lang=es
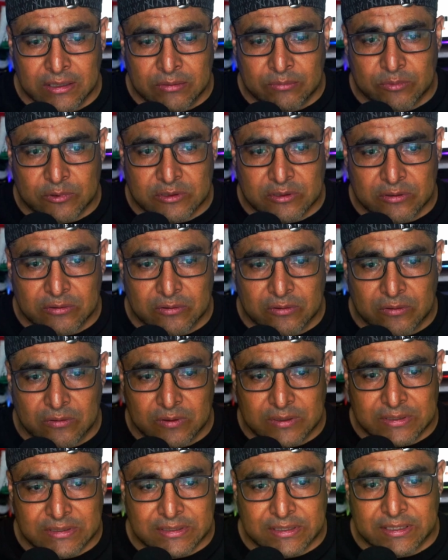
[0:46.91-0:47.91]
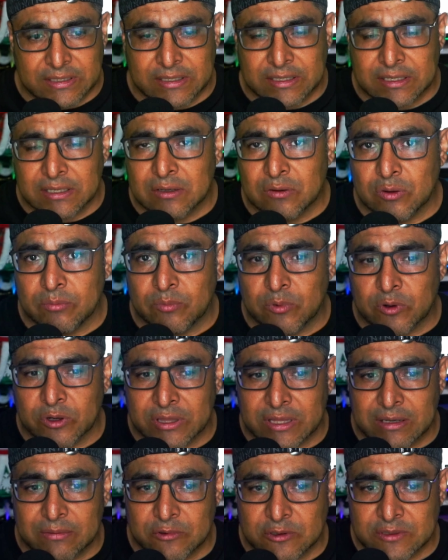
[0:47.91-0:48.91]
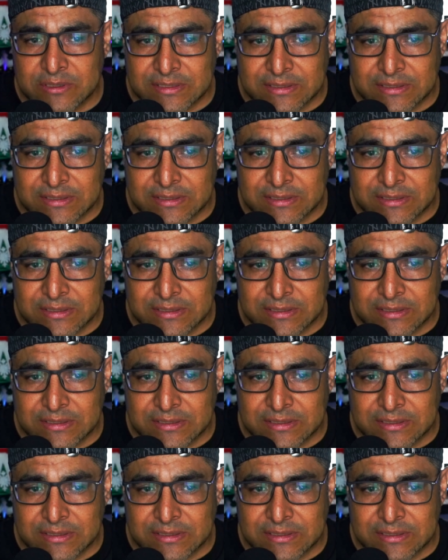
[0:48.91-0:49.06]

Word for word: pues lo, este, lo importamos.